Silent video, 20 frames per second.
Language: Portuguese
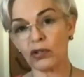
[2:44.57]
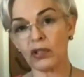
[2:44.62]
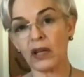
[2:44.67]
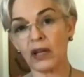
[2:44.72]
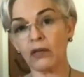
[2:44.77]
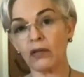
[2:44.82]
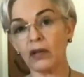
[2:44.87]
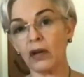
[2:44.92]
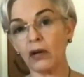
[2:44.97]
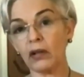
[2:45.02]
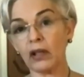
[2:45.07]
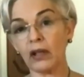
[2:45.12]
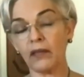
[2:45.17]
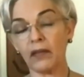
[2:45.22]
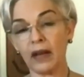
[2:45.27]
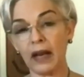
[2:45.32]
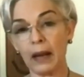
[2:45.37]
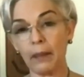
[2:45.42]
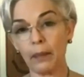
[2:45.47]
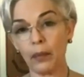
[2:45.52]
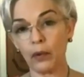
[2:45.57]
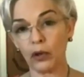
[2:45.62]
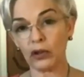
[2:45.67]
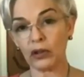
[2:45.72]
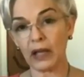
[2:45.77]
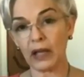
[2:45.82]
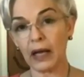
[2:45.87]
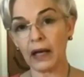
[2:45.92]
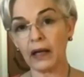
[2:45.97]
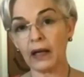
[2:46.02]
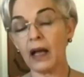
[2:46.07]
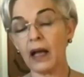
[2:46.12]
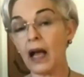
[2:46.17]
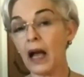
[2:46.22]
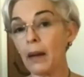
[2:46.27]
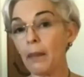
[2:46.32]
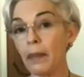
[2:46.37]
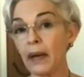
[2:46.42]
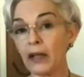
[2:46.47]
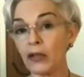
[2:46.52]
que a União deverá aportar
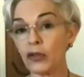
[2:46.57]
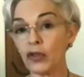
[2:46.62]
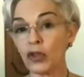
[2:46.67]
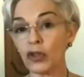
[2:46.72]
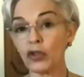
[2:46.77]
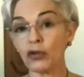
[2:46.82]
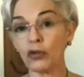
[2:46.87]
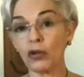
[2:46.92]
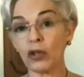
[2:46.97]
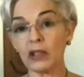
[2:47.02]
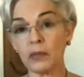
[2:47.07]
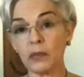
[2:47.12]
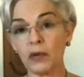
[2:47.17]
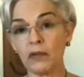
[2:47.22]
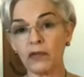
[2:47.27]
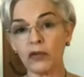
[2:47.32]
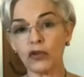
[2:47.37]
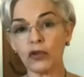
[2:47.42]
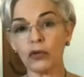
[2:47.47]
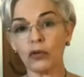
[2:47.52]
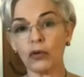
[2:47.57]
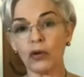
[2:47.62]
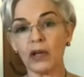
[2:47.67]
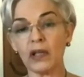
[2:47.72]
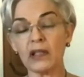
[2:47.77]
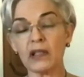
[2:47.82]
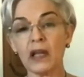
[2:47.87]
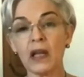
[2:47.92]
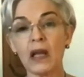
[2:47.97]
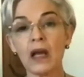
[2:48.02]
a partir de 2022